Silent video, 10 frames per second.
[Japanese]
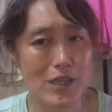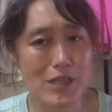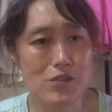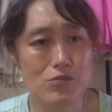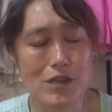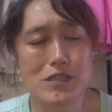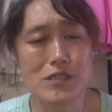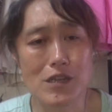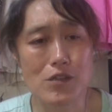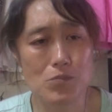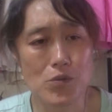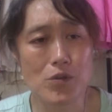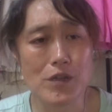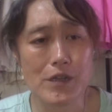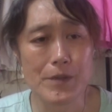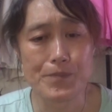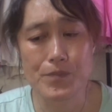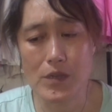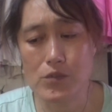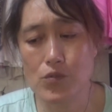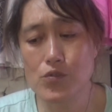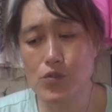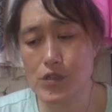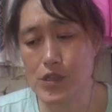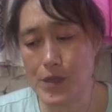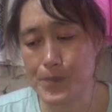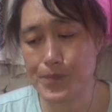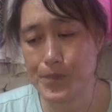になったりするらしいねんけどもそういう時ってね